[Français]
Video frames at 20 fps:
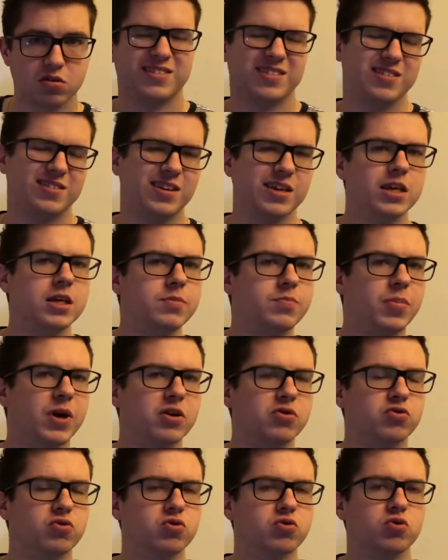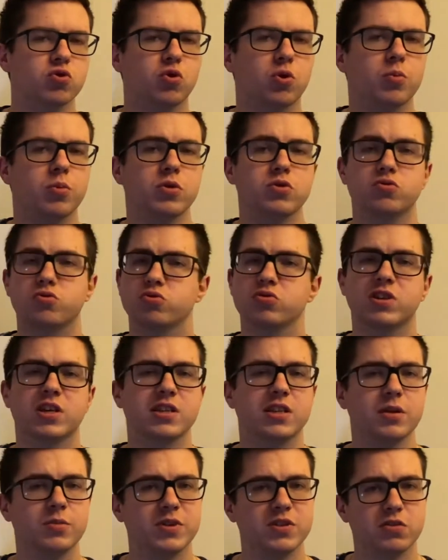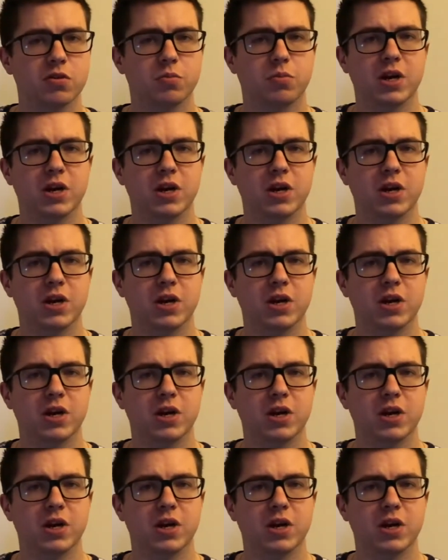c'était hyper dur de comprendre tout ce qui était mis en